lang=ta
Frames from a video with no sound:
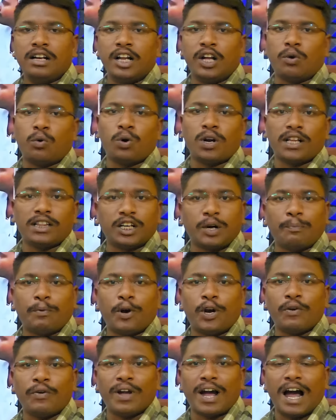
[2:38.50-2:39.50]
நீ கூட்டத்துக்கு
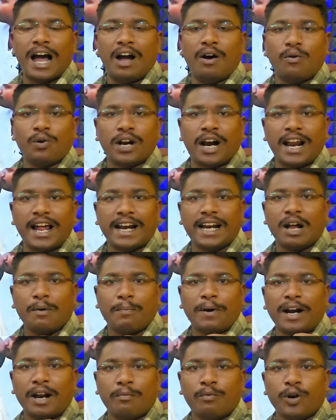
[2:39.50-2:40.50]
போயிடுவியா உன்னால என்ன
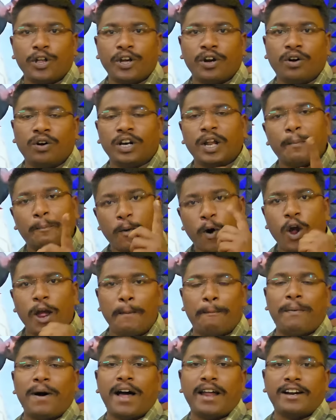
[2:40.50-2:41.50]
பண்ண முடியும் நீ போய்
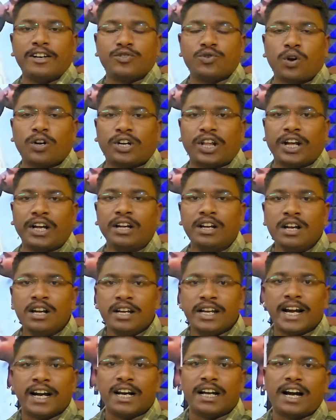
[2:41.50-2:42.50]
பாருன்னு சொல்லிட்டு
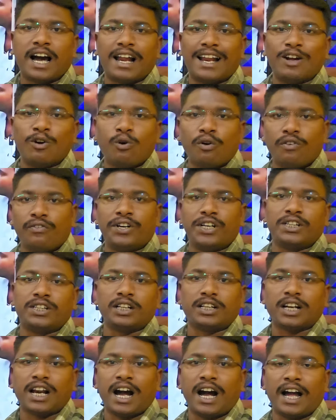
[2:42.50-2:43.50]
எங்களுக்கு அறைகூல்
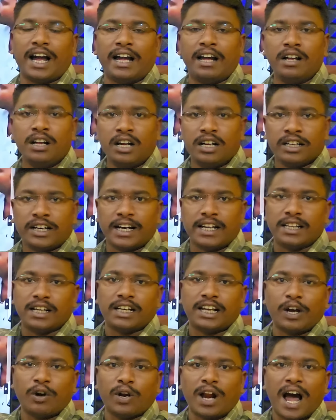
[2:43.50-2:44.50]
விடுத்திருக்கிறாங்க
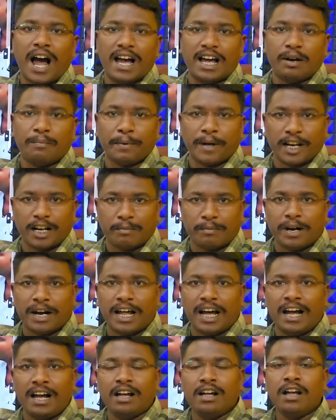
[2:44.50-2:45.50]
கிட்டத்தட்ட ஒரு ஆயிரம் பேருக்கு
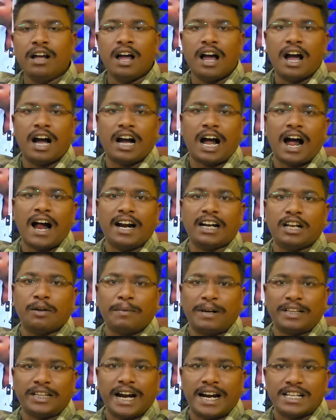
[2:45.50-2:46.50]
மேல அங்க ஆட்டு
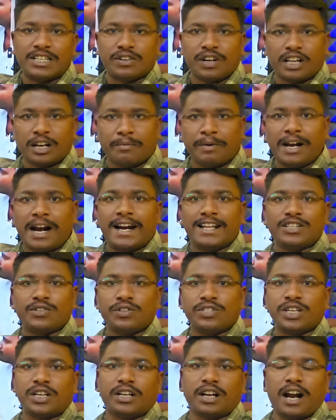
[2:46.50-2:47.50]
மந்தை அடிச்சு வைக்கிற மாதிரி அடிச்சு
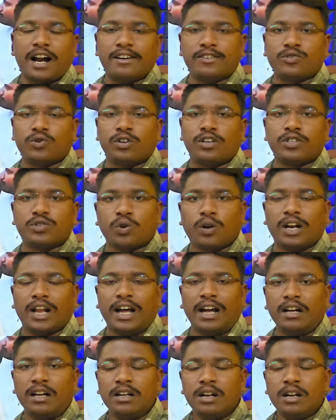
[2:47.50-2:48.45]
வச்சிருக்கிறாங்கன்னு சொல்லிட்டு சொல்ல